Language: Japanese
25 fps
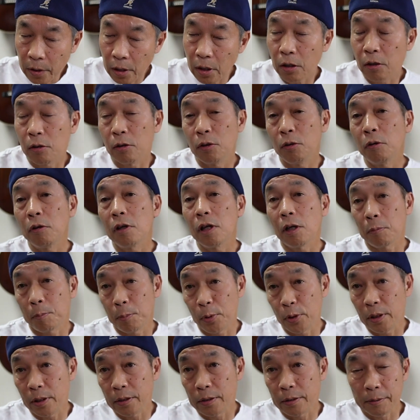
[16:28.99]
で4
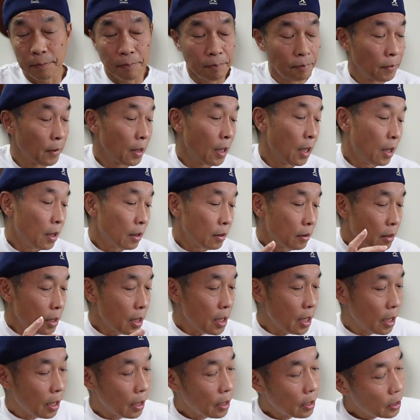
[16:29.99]
カポです。
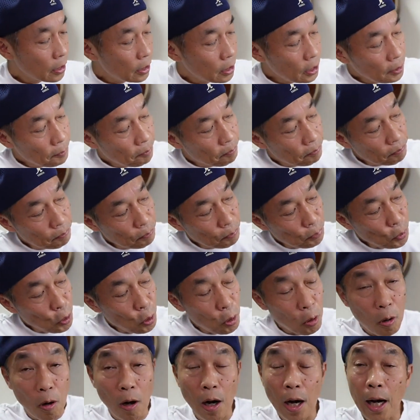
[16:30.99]
で一
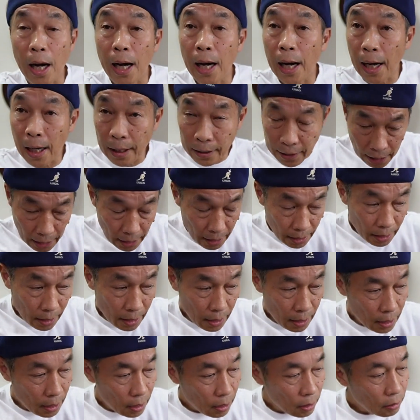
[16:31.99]
方「
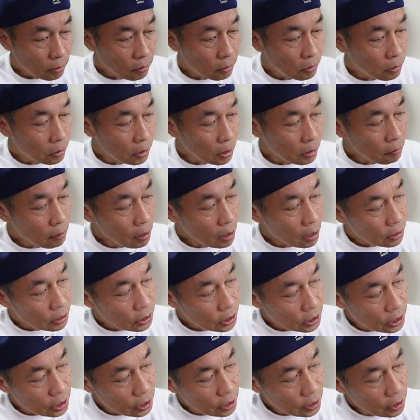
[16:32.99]
花」これは
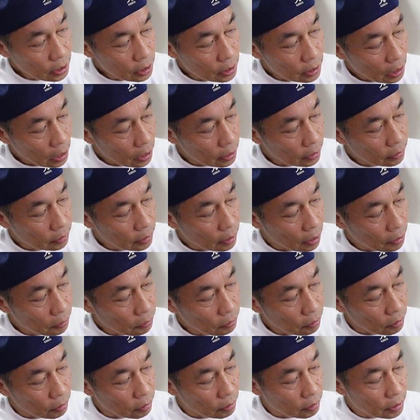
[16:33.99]
CD に入ってい
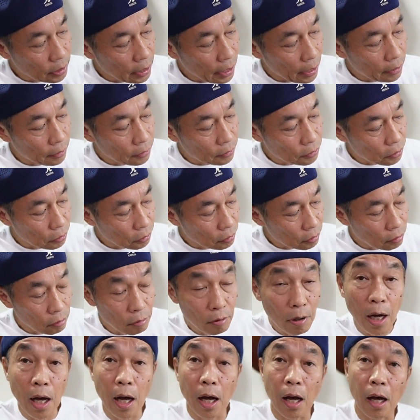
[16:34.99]
る原
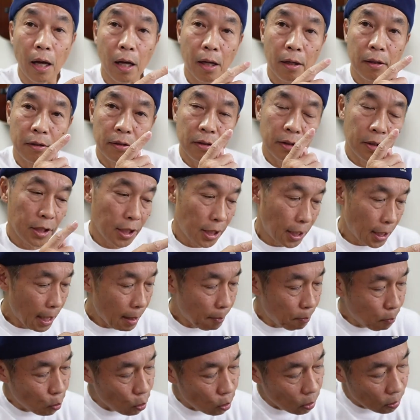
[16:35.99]
曲は2
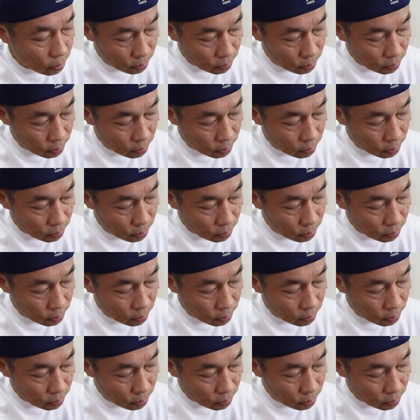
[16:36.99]
カポ